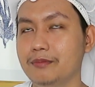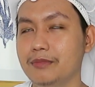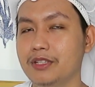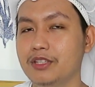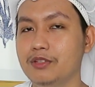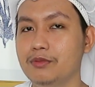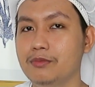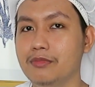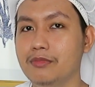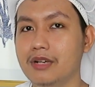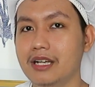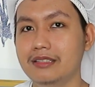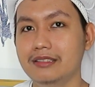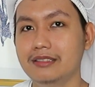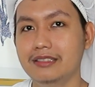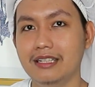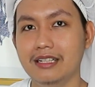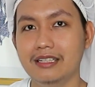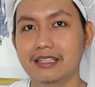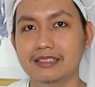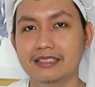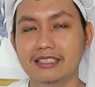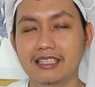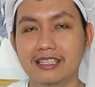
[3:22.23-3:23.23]
minuman
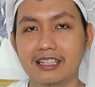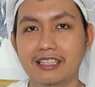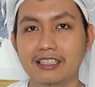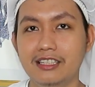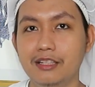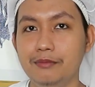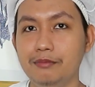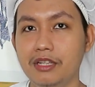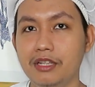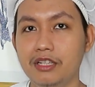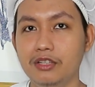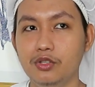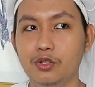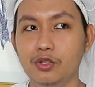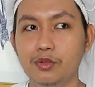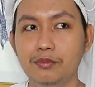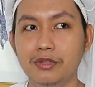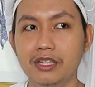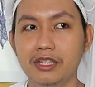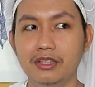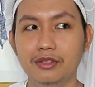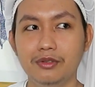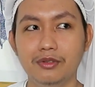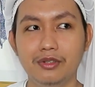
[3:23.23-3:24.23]
yang sering diminum
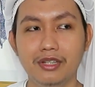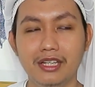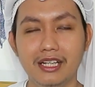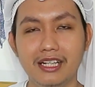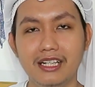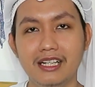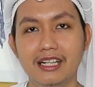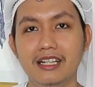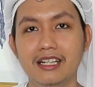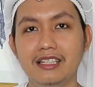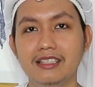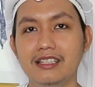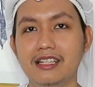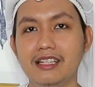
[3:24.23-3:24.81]
gitu ya